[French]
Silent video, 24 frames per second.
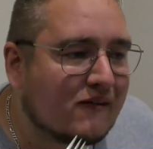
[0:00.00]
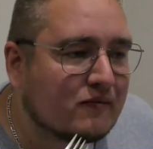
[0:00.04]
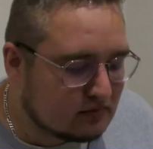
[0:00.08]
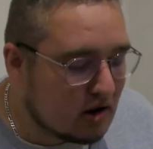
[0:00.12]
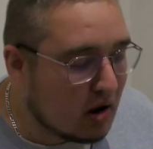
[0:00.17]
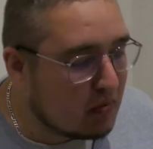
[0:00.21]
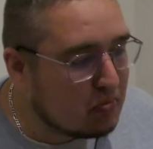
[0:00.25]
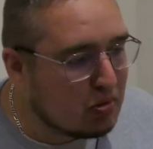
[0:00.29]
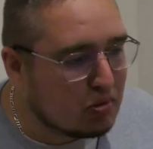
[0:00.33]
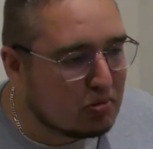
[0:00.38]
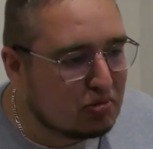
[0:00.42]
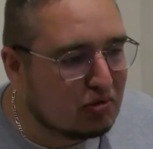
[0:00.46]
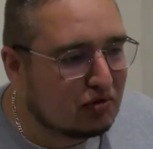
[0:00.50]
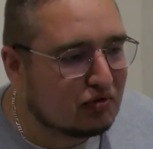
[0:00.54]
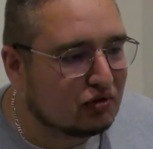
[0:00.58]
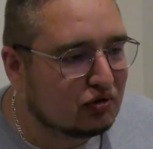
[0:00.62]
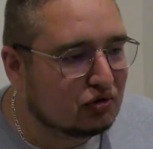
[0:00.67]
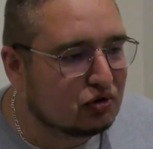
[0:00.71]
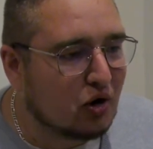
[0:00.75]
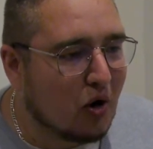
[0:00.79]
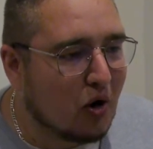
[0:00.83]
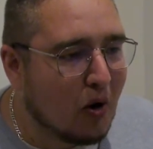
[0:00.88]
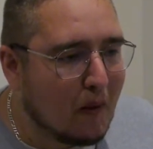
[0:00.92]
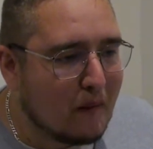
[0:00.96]
C'est un peu plus
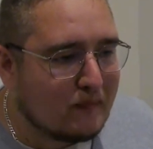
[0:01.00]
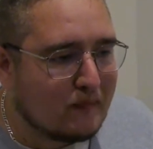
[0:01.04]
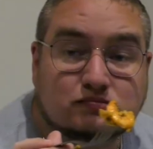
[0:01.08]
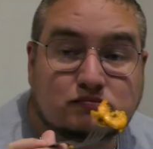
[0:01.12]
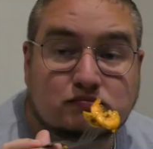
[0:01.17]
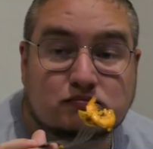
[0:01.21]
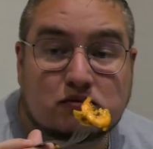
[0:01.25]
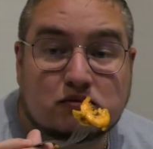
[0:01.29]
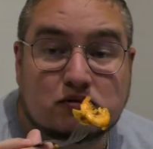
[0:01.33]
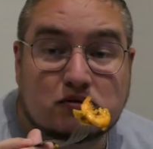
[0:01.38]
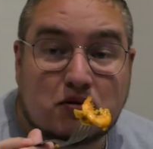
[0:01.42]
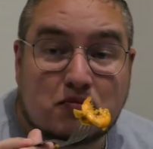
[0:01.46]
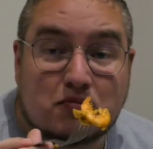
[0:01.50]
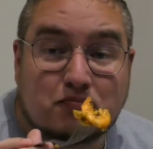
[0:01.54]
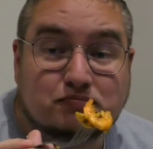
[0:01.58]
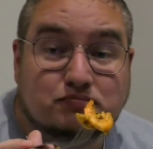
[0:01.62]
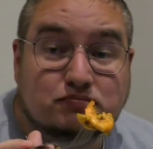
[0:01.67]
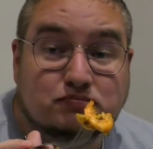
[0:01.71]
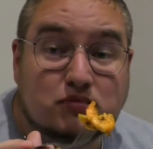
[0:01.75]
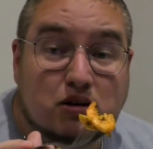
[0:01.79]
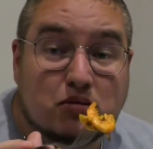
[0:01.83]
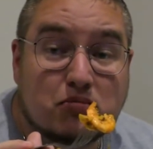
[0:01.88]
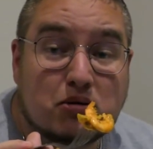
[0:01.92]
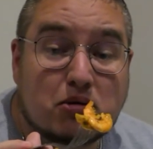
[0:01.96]
fondant.
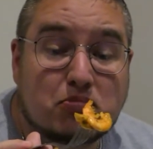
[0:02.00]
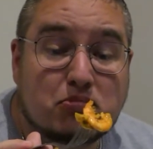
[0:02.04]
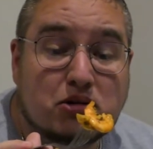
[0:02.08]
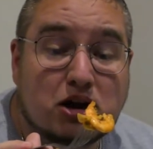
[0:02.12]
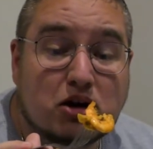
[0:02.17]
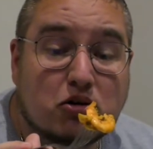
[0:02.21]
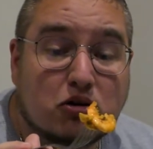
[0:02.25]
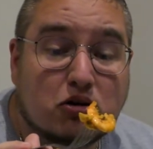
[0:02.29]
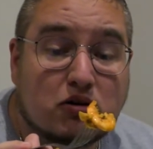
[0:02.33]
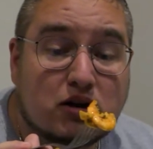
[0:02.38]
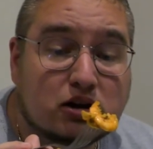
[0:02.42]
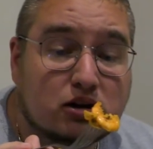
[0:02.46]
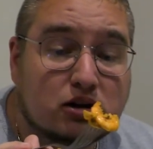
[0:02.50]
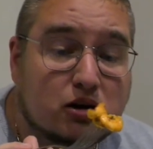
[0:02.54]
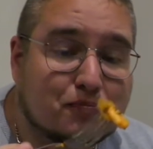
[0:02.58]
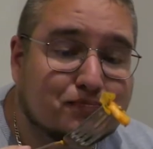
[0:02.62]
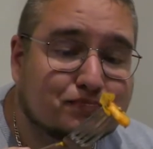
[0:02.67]
Il y a même des crevettes.